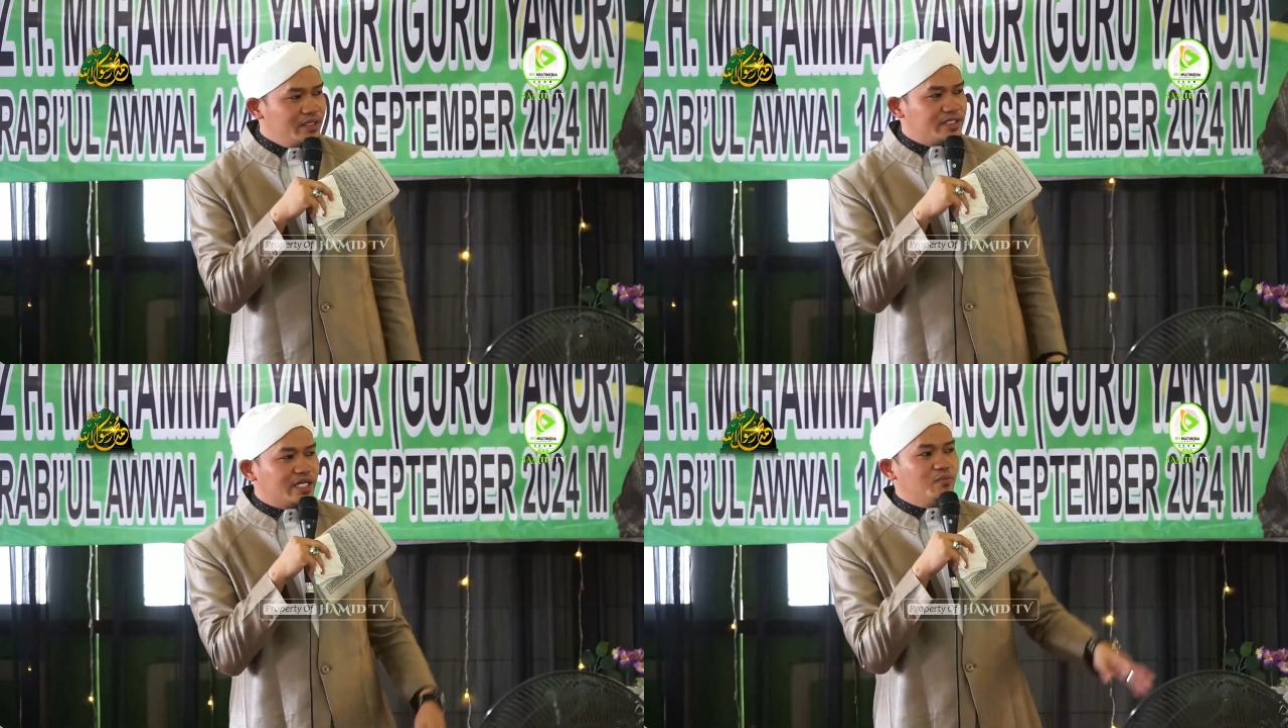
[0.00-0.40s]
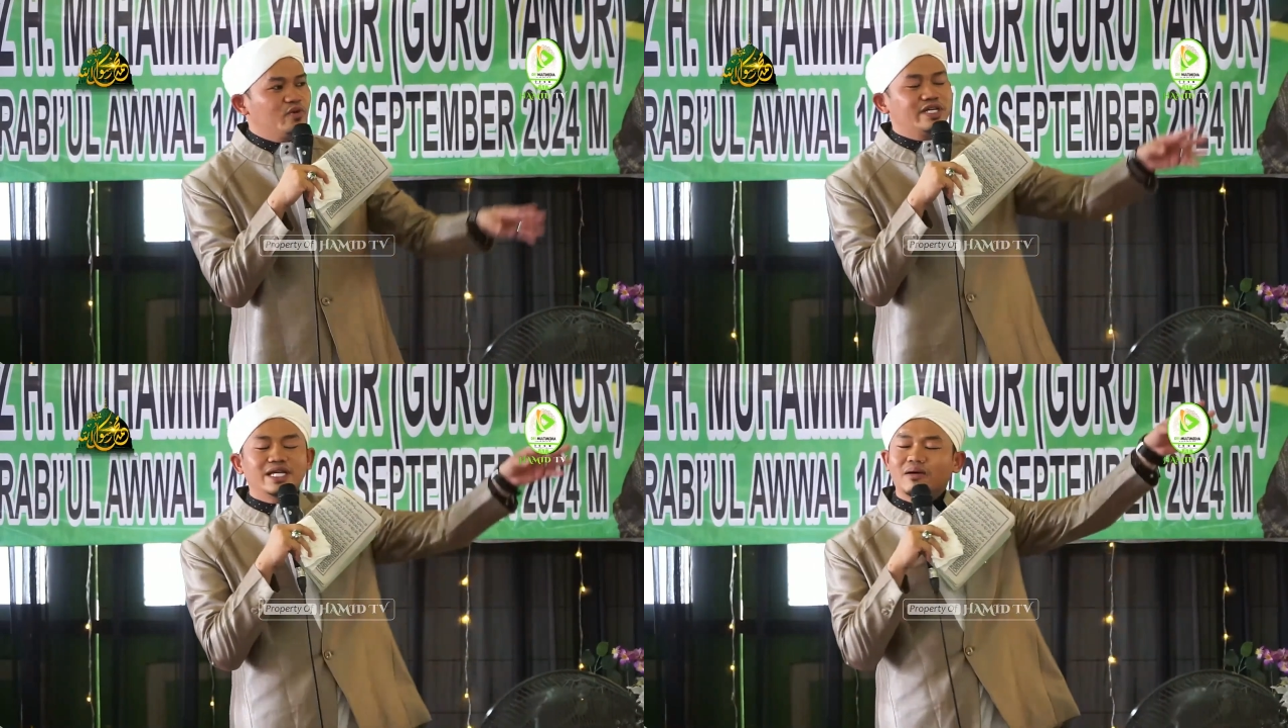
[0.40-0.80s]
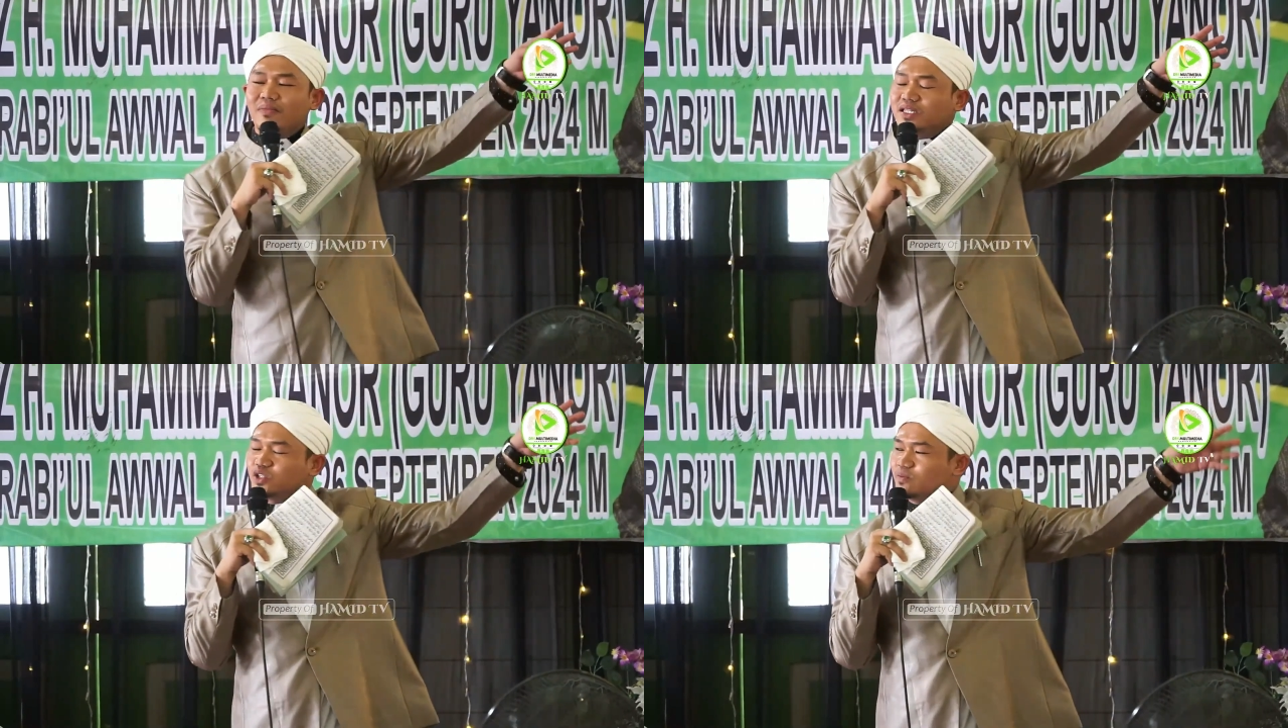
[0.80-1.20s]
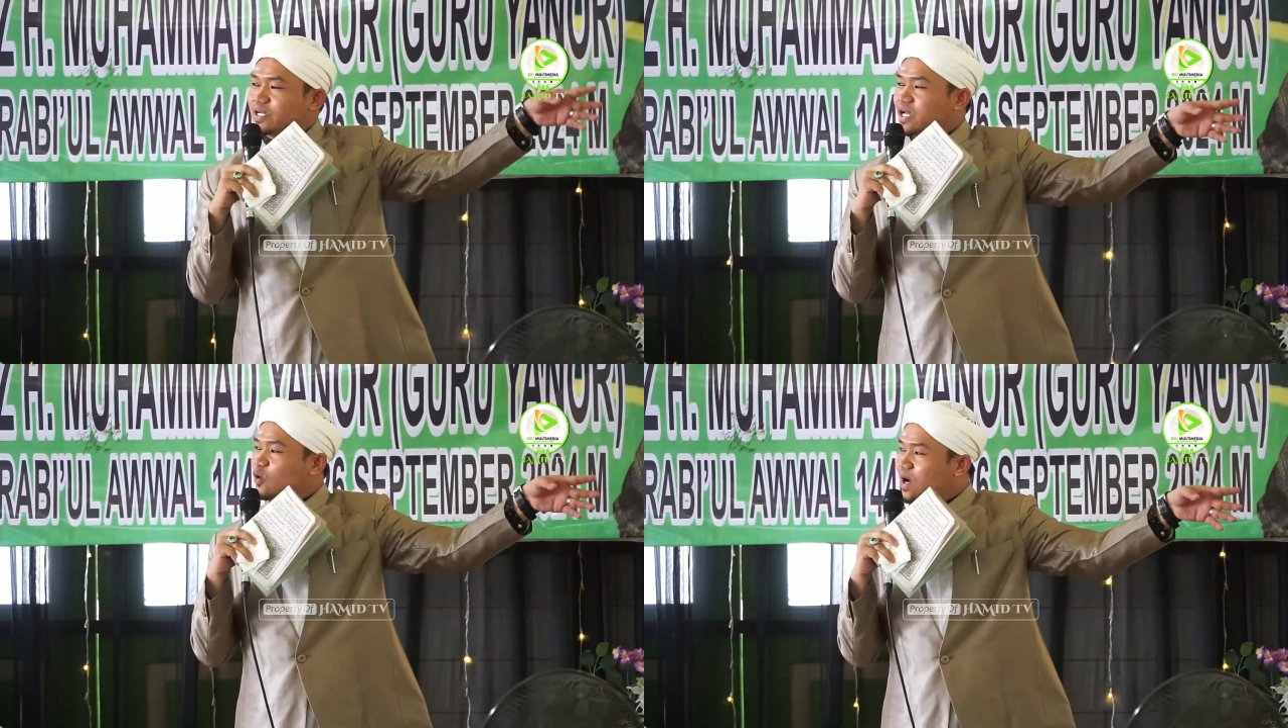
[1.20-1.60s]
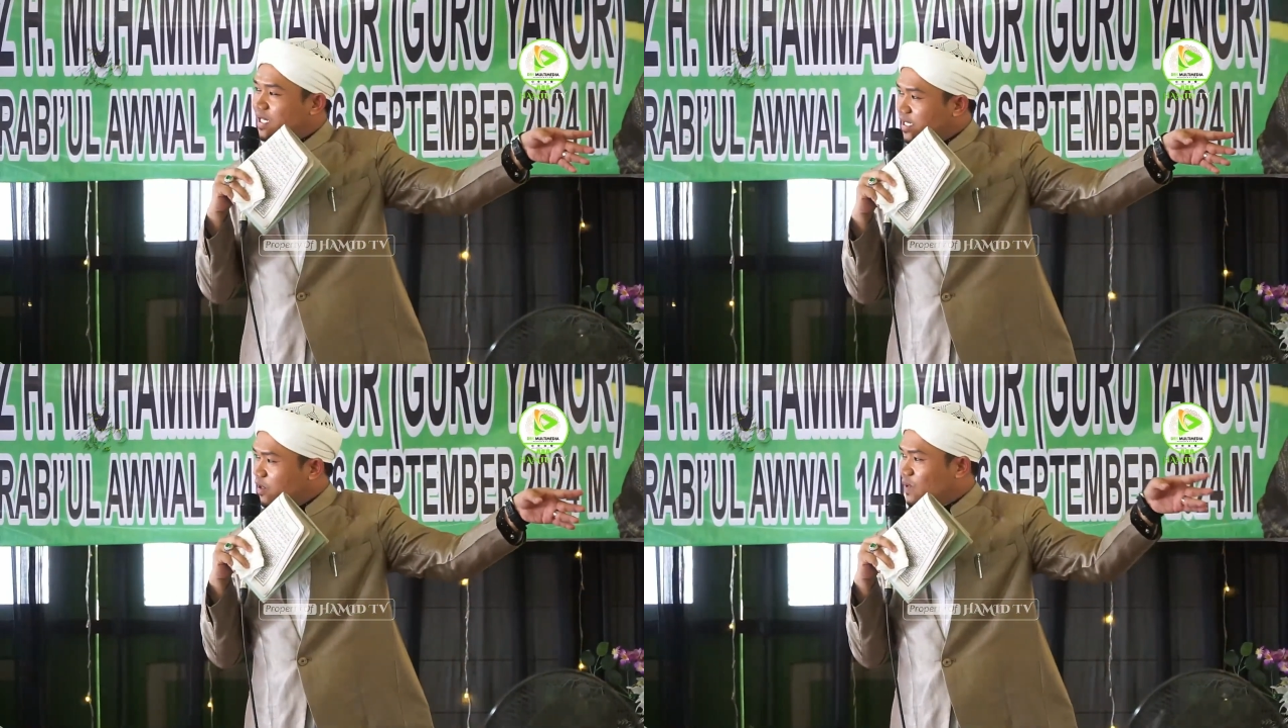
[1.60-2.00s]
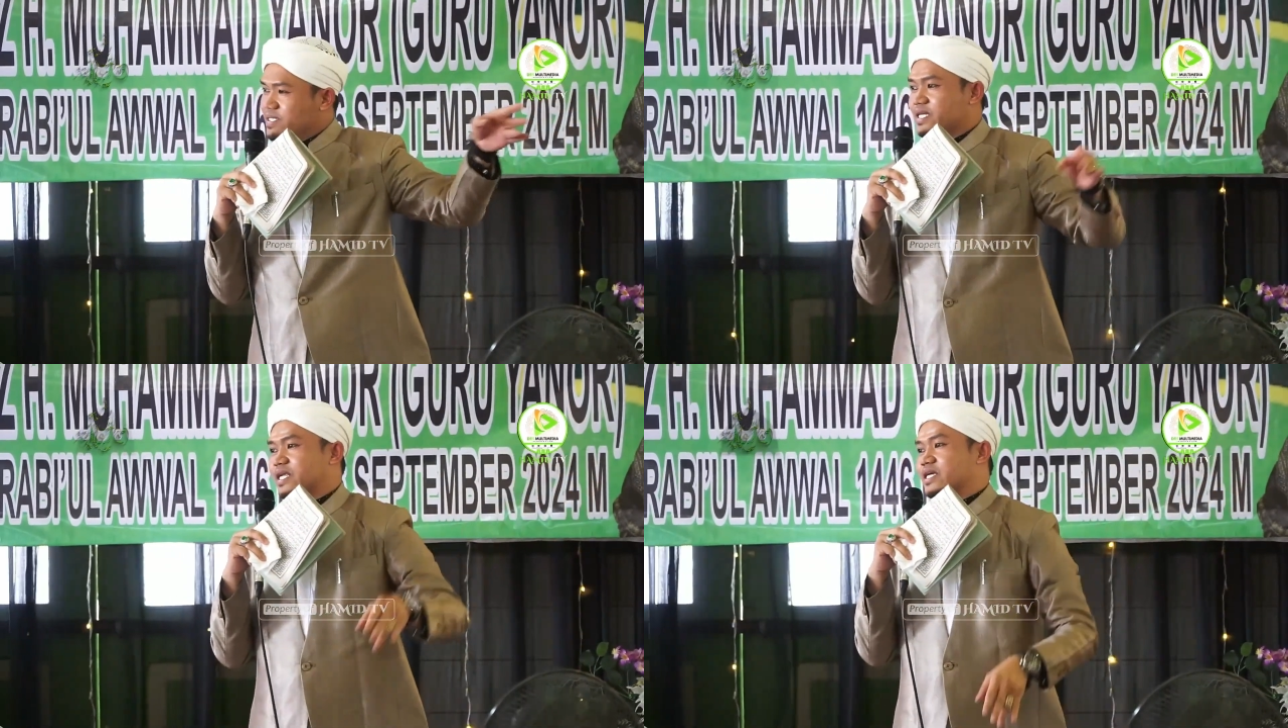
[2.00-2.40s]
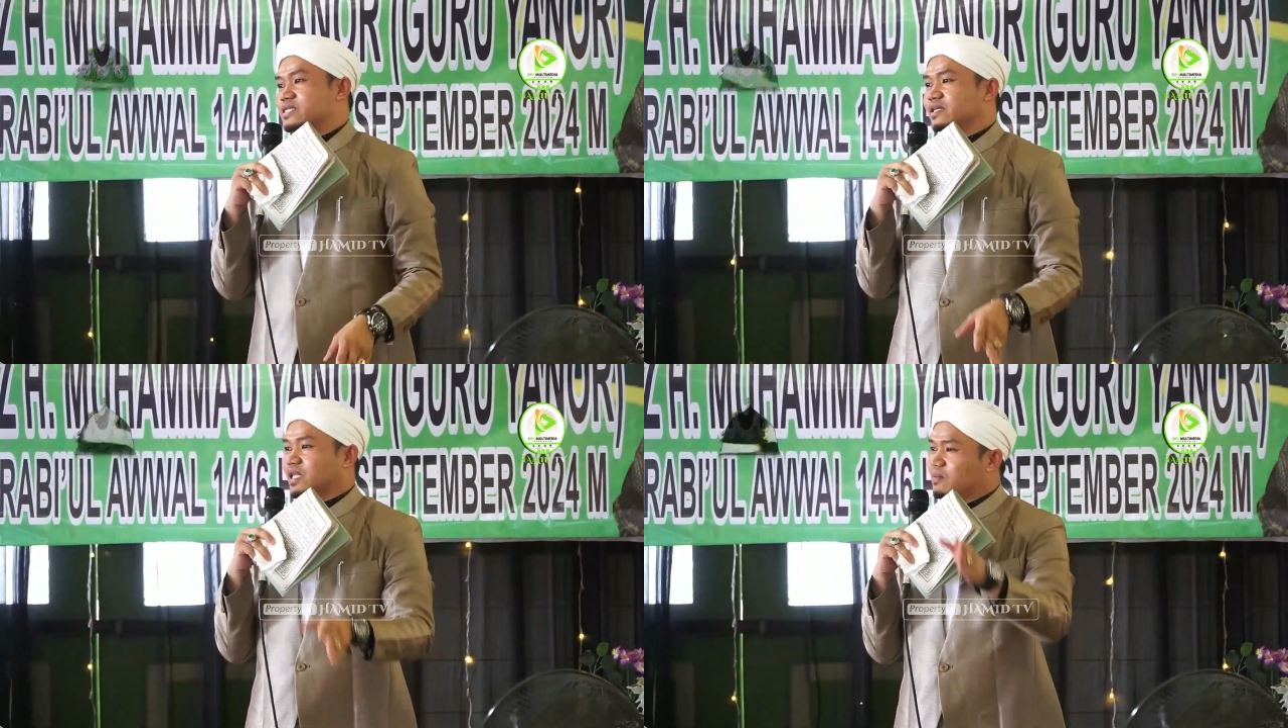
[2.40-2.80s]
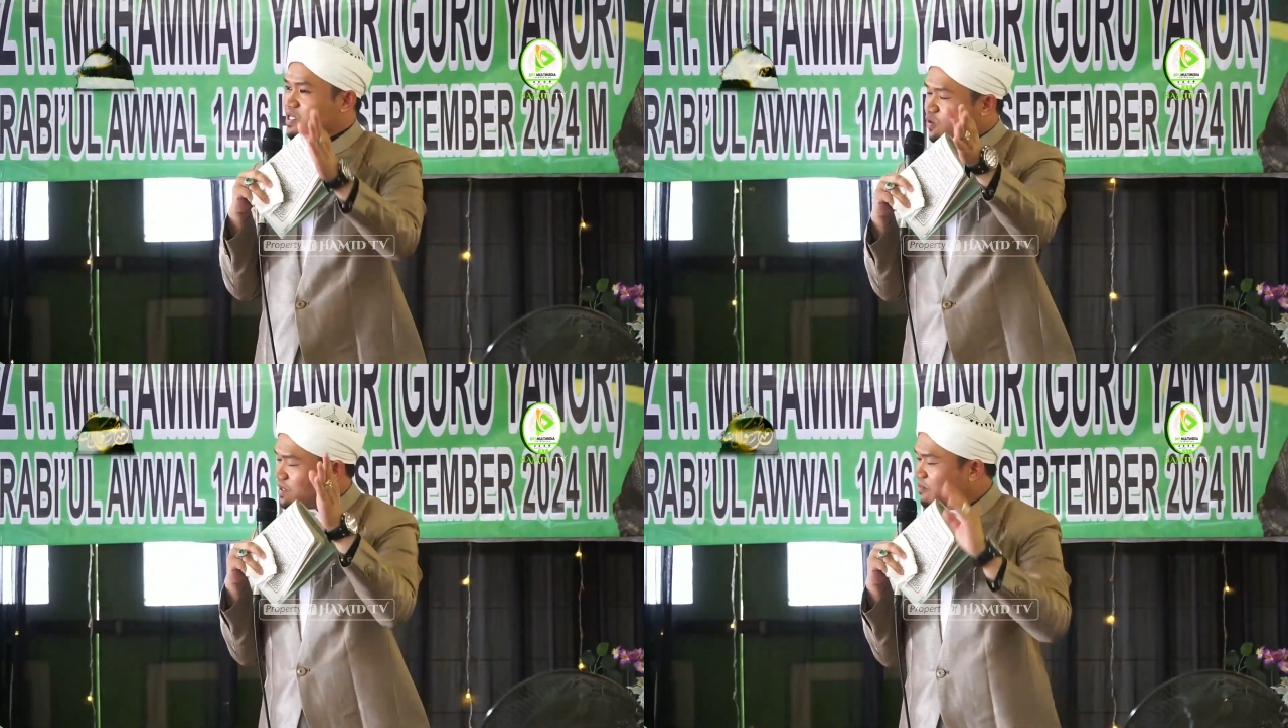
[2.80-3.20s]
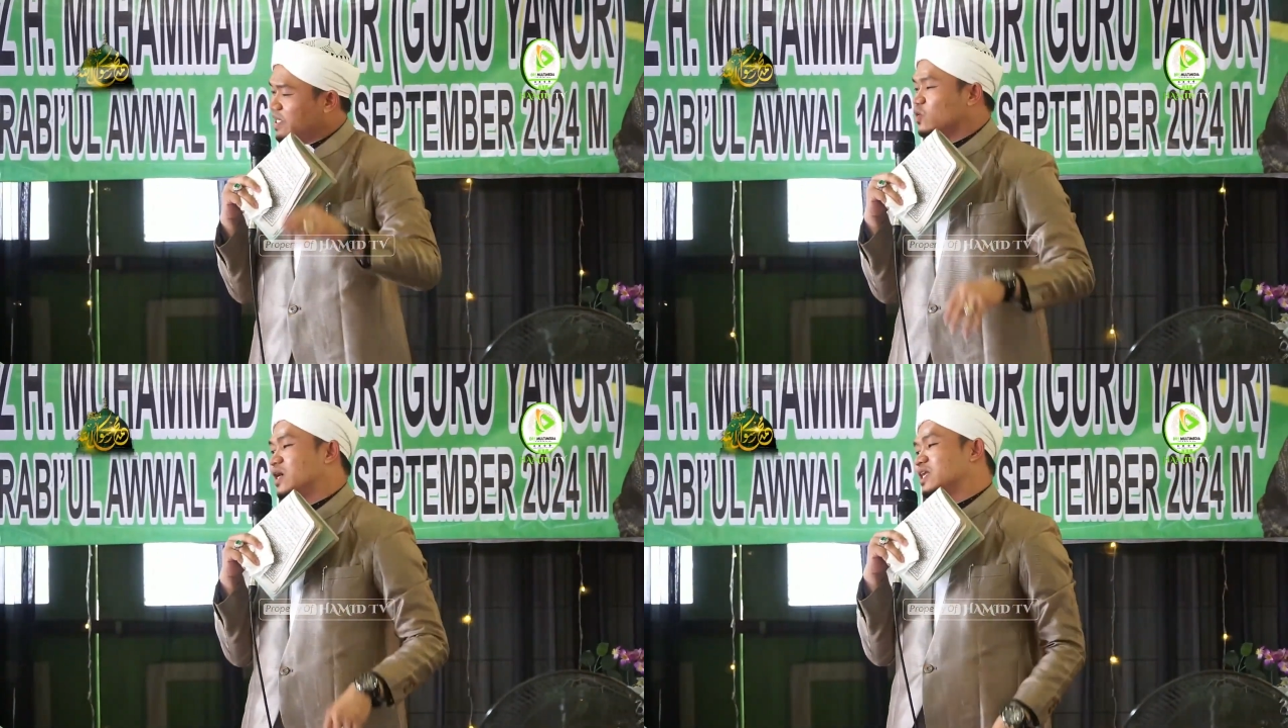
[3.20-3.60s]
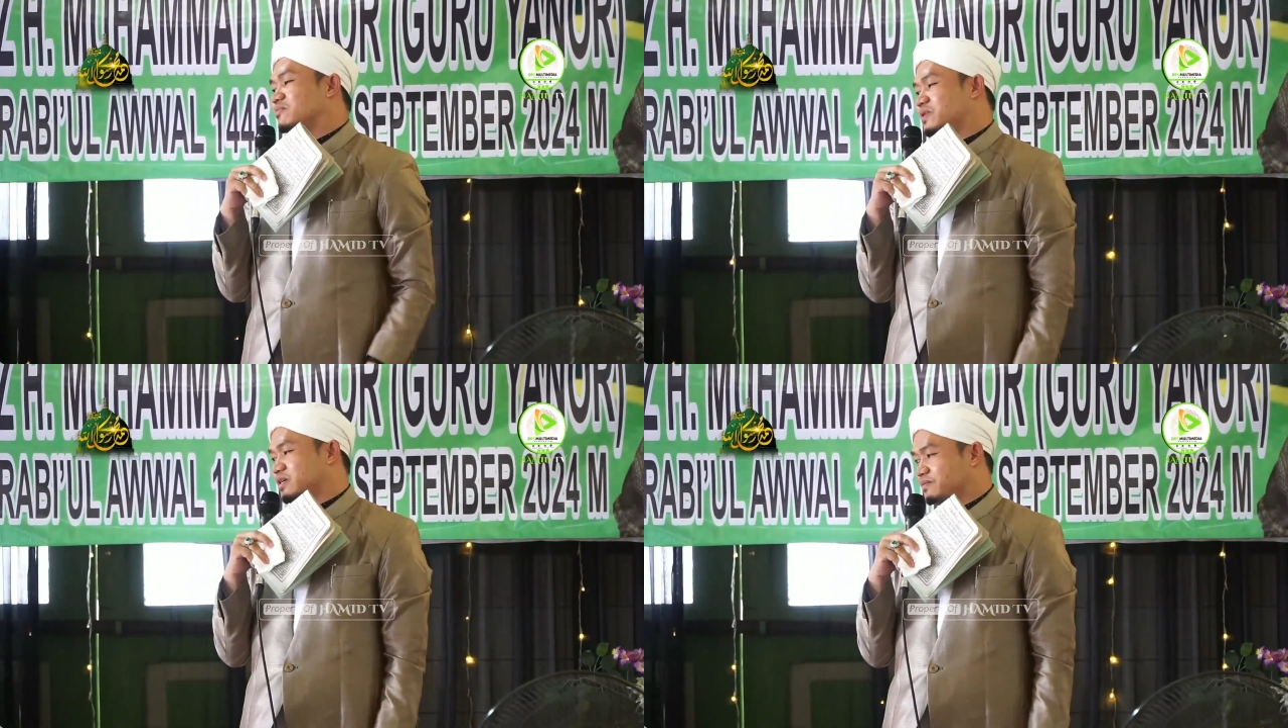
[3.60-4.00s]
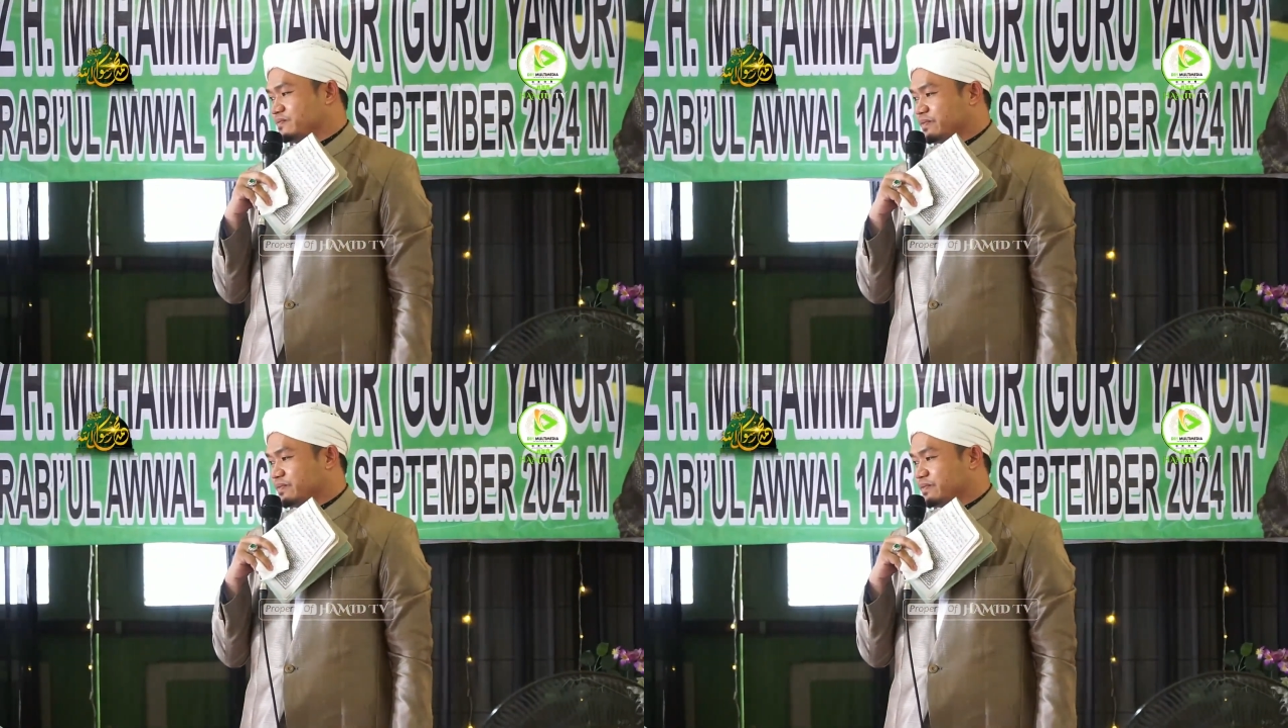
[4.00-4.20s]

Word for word: jadi mun di Yaman tuh banyak wali wajar aja tak masuk dapat doa Nabi